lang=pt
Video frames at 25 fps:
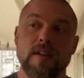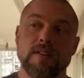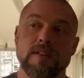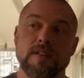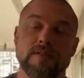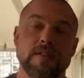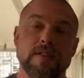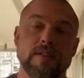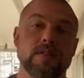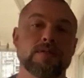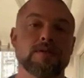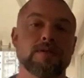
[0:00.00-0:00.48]

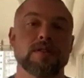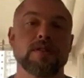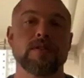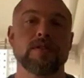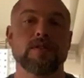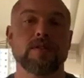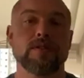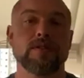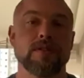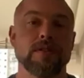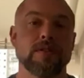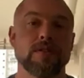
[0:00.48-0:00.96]
Você vai
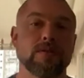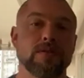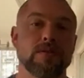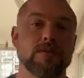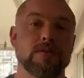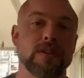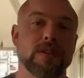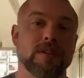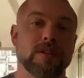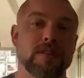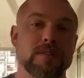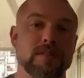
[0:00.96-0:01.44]
conseguir o efeito do
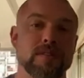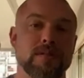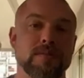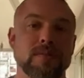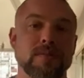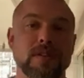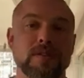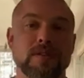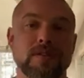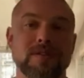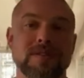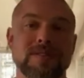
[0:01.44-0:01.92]

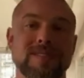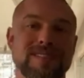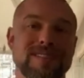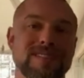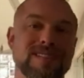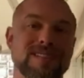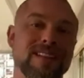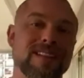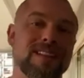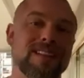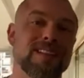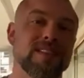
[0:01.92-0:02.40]
emagrecimento
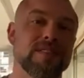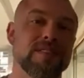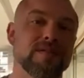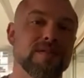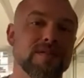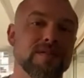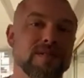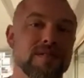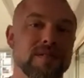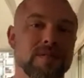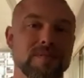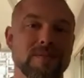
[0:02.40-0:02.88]
sem que
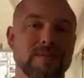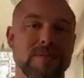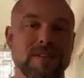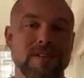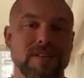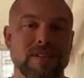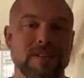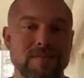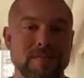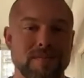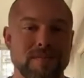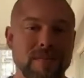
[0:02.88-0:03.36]
você
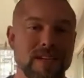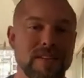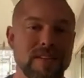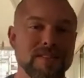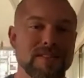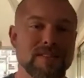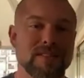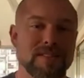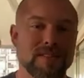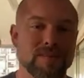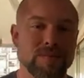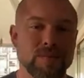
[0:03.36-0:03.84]
perca
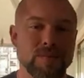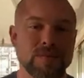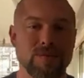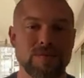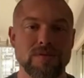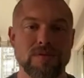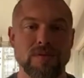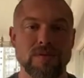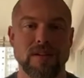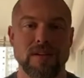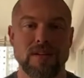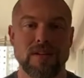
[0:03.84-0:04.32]
massa
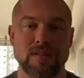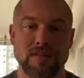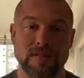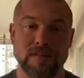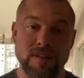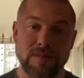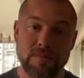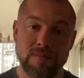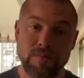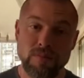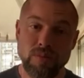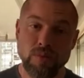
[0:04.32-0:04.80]
muscular,
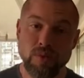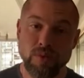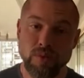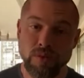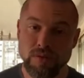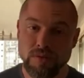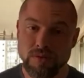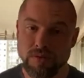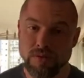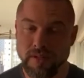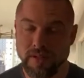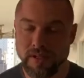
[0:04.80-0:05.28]
que é
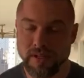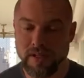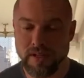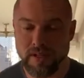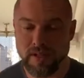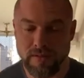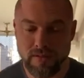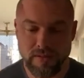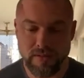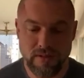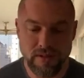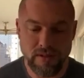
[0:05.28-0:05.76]
muito
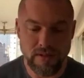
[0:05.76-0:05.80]
legal,